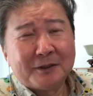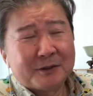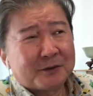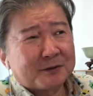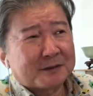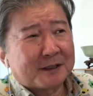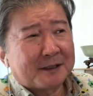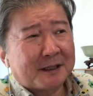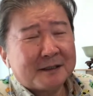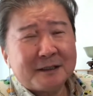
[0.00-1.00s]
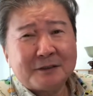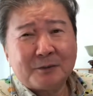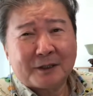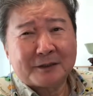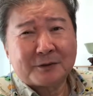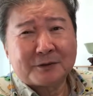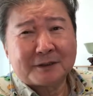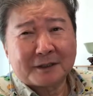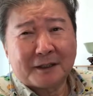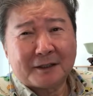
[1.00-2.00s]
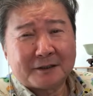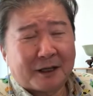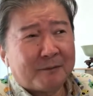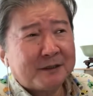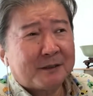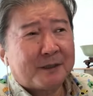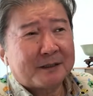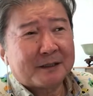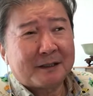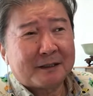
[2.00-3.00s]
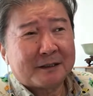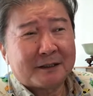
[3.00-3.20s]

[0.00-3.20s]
今度さやらなくても金取ってさで余ったバ ガ,